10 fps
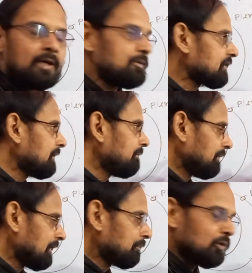अब इसके
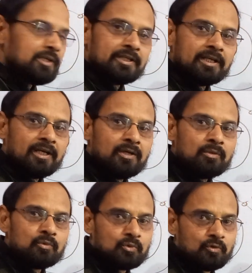मेन पॉइंट क्या है
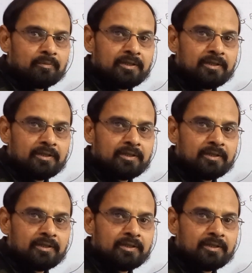उसको